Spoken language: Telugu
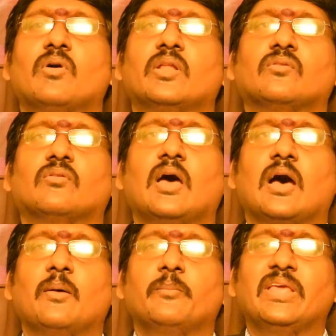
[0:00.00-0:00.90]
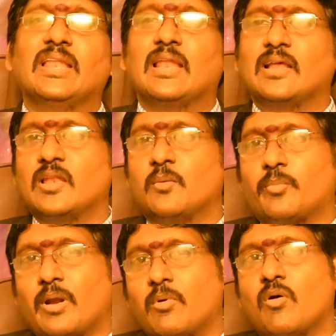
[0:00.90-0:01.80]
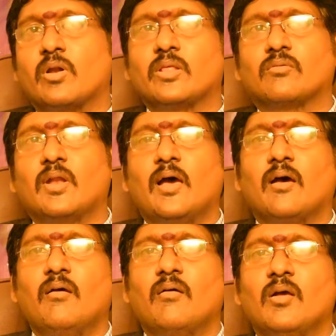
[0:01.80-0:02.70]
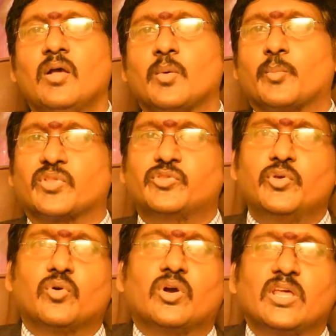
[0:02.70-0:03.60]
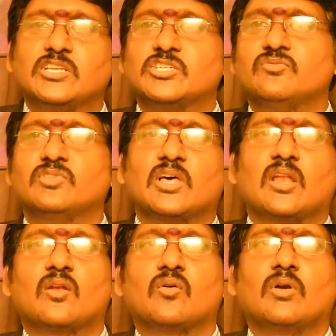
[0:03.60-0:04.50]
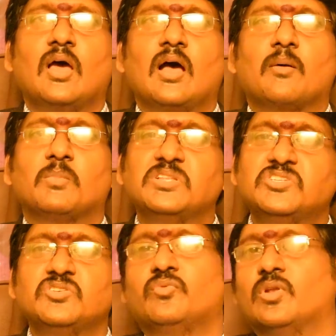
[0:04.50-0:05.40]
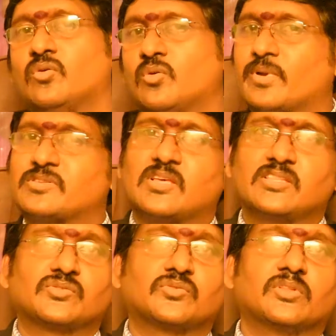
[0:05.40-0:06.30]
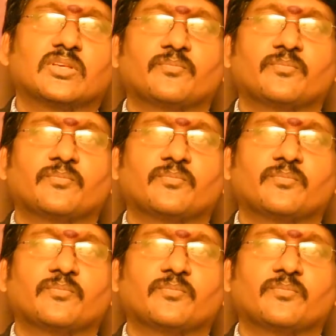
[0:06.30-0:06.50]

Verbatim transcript: అనేది కూడా మీనలగ్న ప్రభావం అనేది కూడా ప్రతి ఒక్కరి జీవితాలలో కూడా మంచి వెలుగును ప్రసాదిస్తుంది